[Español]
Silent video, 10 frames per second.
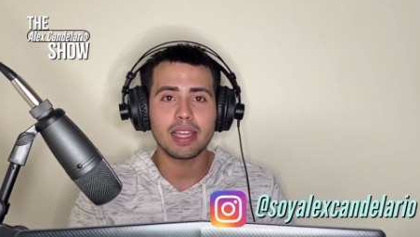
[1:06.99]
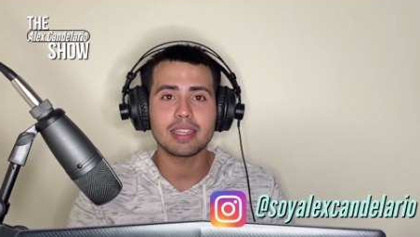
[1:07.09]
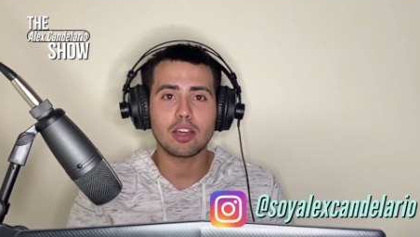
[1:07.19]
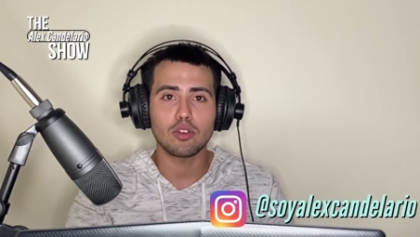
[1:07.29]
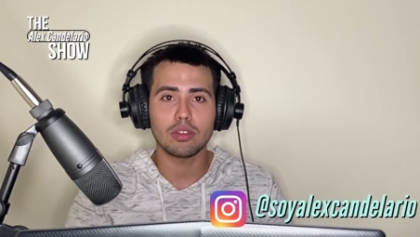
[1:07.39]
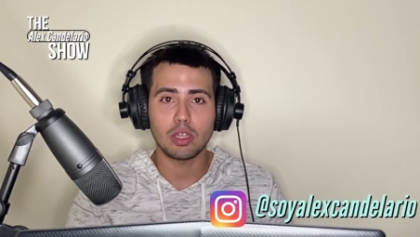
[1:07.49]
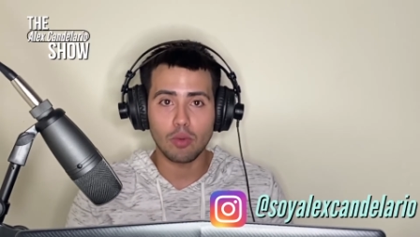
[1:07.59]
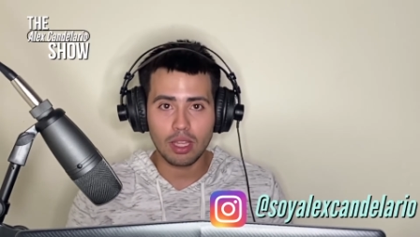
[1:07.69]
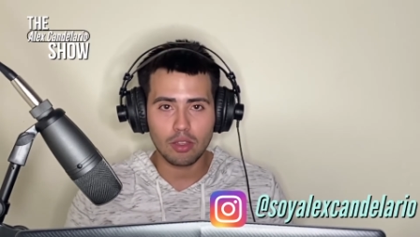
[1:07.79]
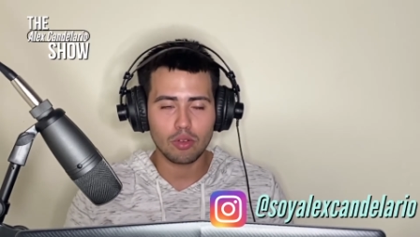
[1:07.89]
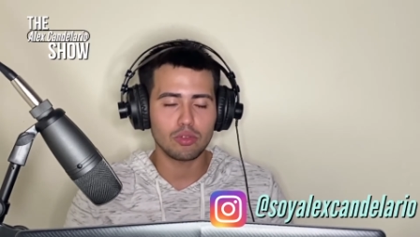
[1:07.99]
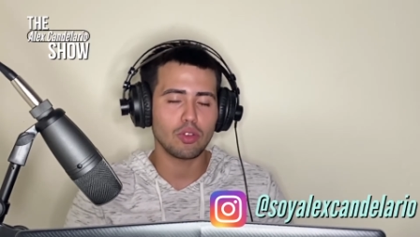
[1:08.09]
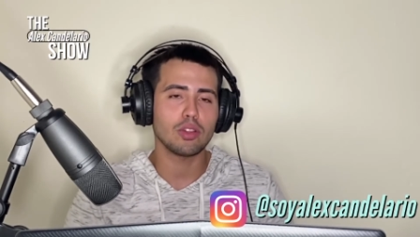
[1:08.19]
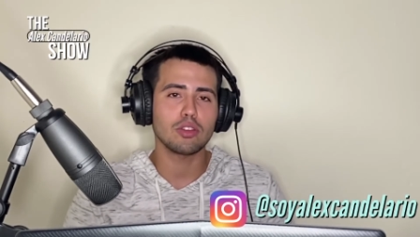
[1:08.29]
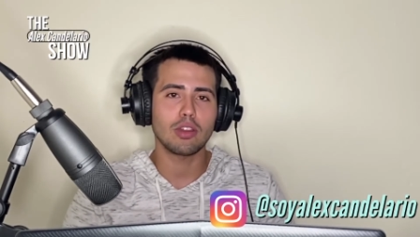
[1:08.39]
está continuando con
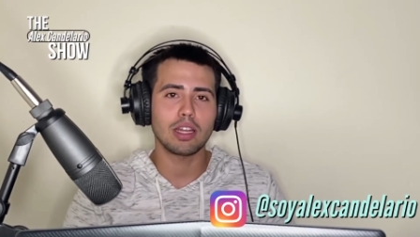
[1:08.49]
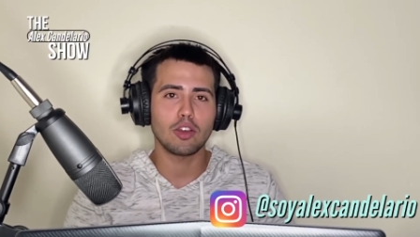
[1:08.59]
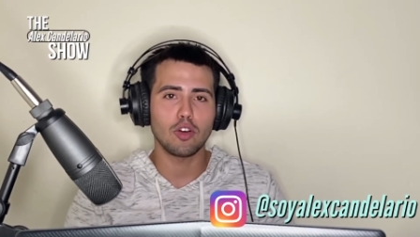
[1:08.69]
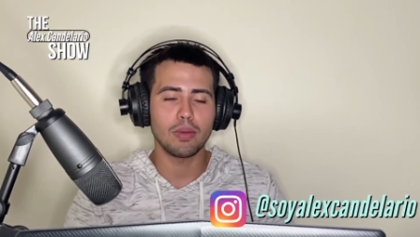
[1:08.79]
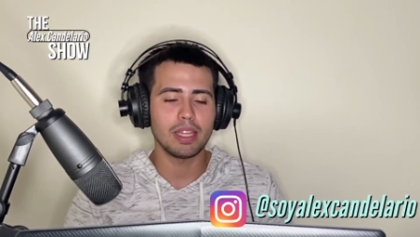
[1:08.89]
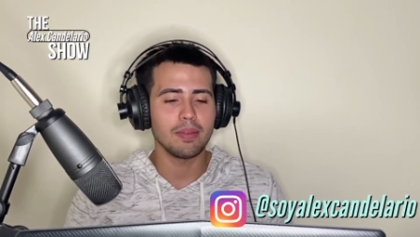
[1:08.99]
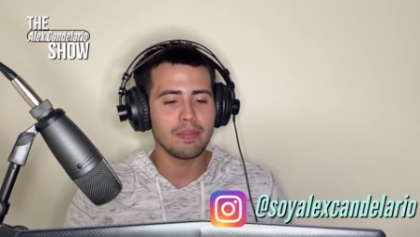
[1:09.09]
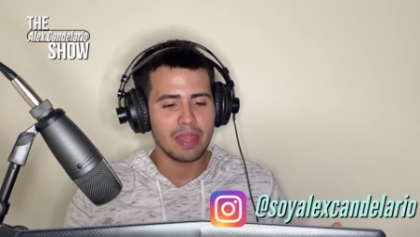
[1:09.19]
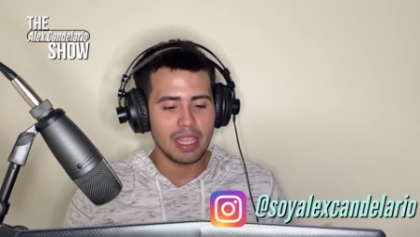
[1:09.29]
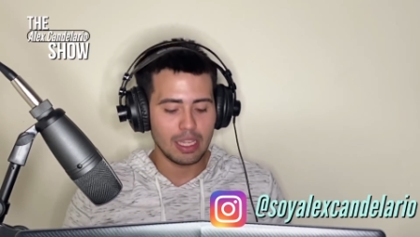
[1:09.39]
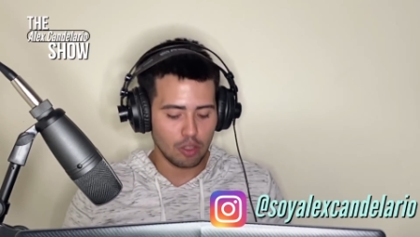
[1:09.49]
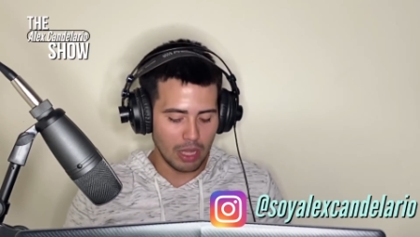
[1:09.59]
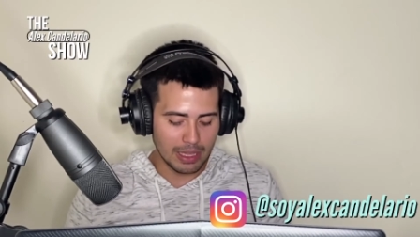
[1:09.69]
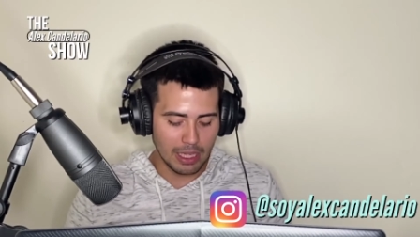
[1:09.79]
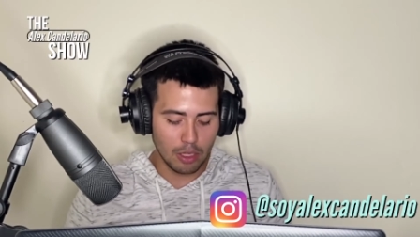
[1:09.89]
todo esto del COVID y
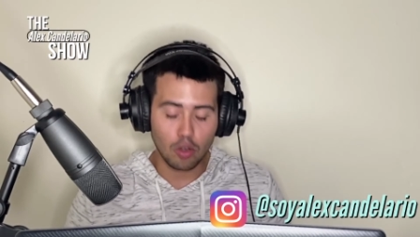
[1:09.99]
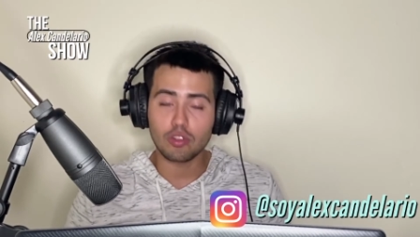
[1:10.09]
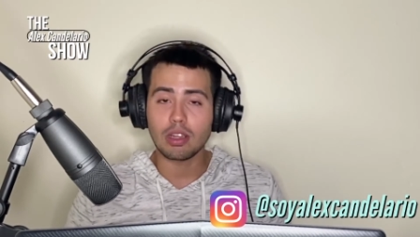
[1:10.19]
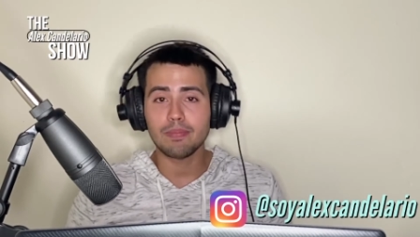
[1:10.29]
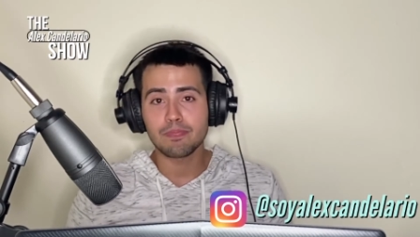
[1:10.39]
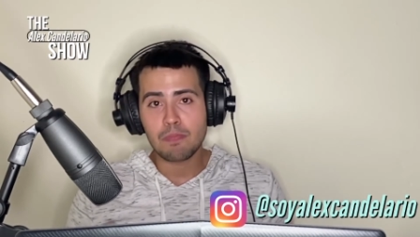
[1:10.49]
todas estas cosas.